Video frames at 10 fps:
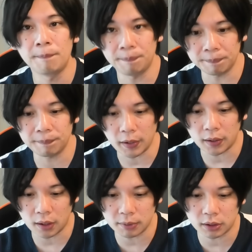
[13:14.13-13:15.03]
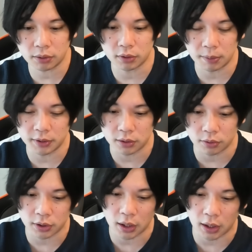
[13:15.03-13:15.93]
うん。だからハマった時のために
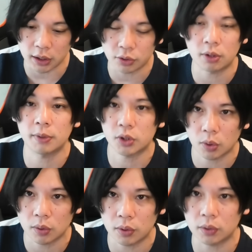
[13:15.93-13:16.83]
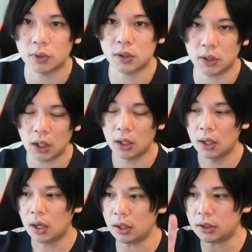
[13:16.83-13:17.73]
少し警戒しときましょう。というとこですね。
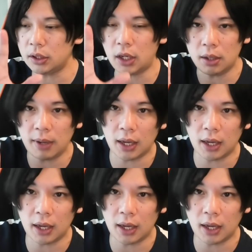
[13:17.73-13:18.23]
はい、じゃあ2体